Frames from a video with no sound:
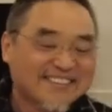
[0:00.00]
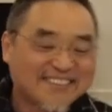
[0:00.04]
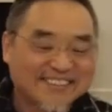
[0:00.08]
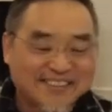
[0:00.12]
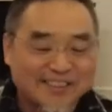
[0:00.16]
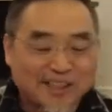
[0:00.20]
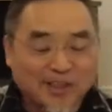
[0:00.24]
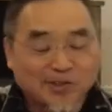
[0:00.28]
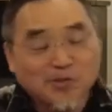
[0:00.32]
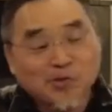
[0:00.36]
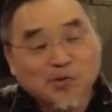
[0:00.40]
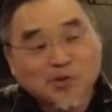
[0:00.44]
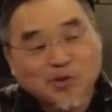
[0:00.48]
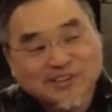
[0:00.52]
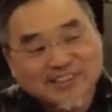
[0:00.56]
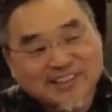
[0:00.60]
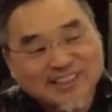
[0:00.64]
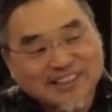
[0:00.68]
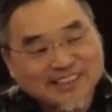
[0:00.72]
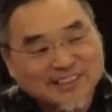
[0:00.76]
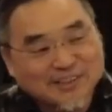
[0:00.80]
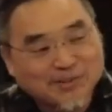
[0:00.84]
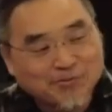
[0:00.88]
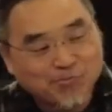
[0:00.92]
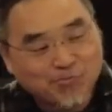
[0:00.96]
那如果
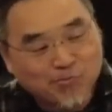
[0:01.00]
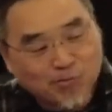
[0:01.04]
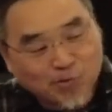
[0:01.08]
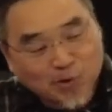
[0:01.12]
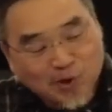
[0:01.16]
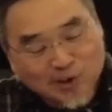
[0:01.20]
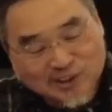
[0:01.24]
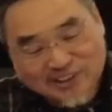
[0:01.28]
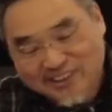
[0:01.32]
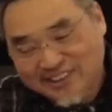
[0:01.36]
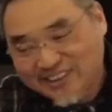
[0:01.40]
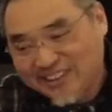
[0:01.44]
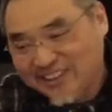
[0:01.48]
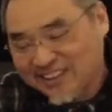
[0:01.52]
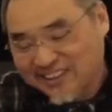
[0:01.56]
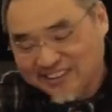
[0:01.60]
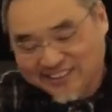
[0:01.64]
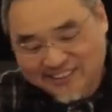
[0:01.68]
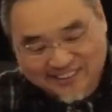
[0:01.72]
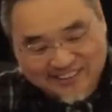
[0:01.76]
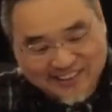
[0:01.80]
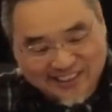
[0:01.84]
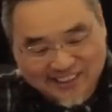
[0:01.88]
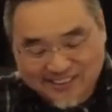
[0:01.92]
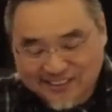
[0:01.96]
在摩西那个
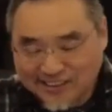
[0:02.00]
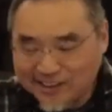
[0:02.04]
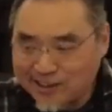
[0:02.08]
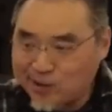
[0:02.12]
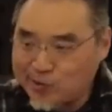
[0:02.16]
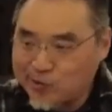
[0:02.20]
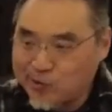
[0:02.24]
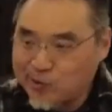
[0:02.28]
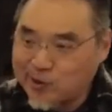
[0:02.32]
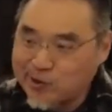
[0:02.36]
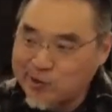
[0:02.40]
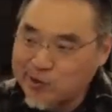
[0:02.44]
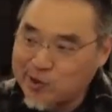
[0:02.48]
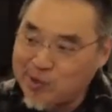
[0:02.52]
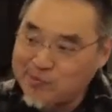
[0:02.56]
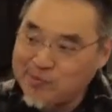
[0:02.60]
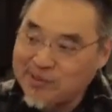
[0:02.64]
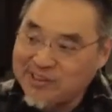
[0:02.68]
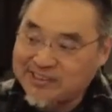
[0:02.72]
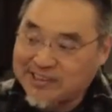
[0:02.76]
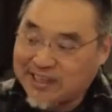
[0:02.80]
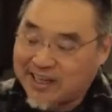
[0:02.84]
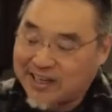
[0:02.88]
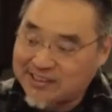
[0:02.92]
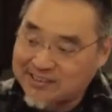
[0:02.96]
时代，这个女儿就要被
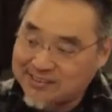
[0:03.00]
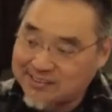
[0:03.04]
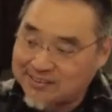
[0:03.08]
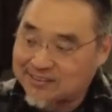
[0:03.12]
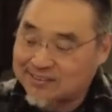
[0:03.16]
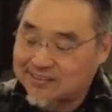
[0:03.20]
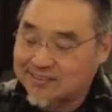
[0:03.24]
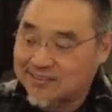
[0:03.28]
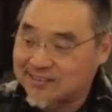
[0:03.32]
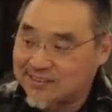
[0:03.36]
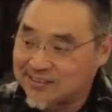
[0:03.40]
打死，